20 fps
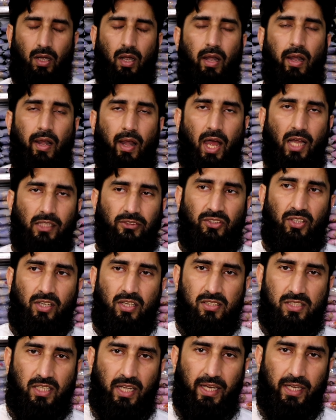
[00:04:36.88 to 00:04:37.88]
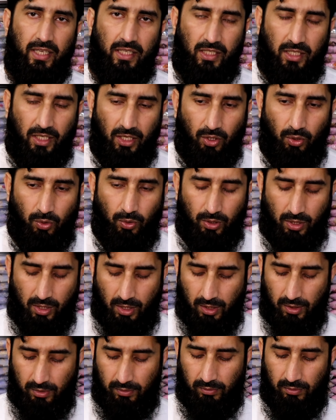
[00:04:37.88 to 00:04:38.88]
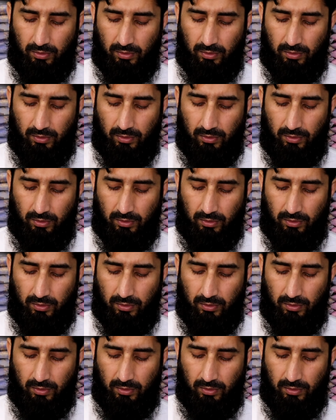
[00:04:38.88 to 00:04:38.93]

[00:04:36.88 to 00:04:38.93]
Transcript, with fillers: लास्ट डिज़ाइन ये होगा